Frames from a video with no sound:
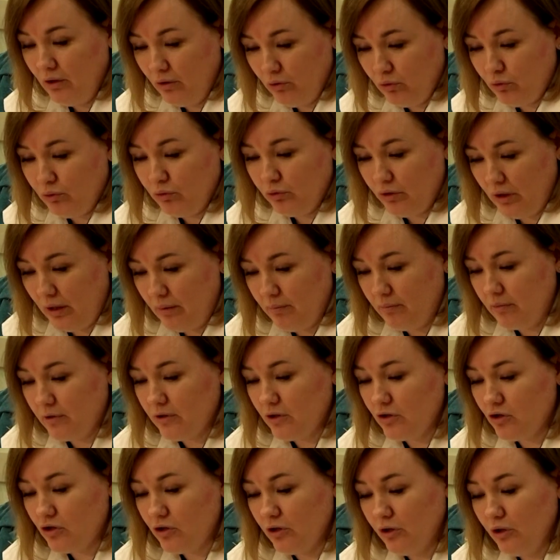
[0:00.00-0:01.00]
то там, к
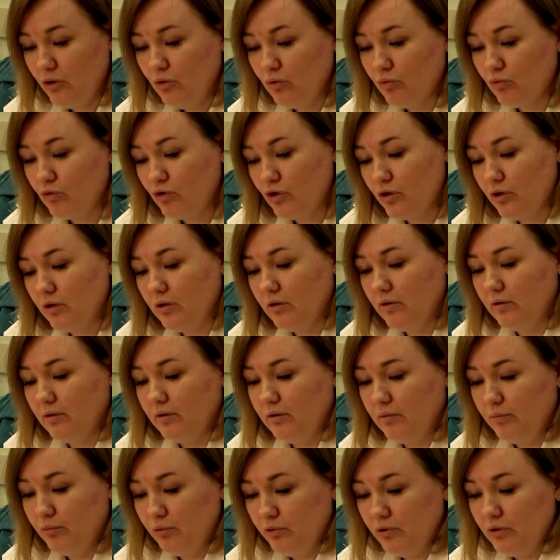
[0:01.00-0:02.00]
сожалению,
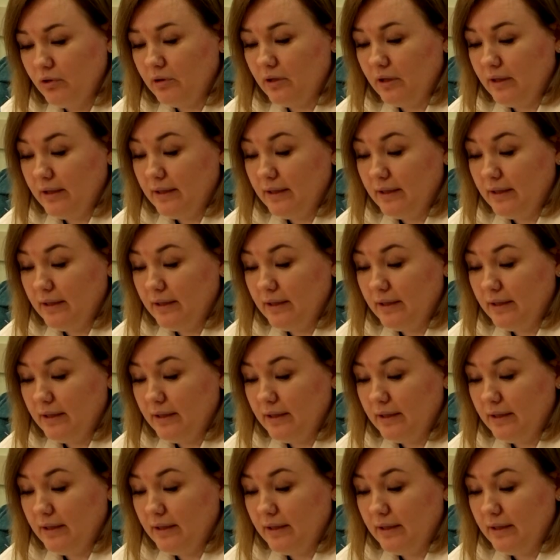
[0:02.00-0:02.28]
уже будет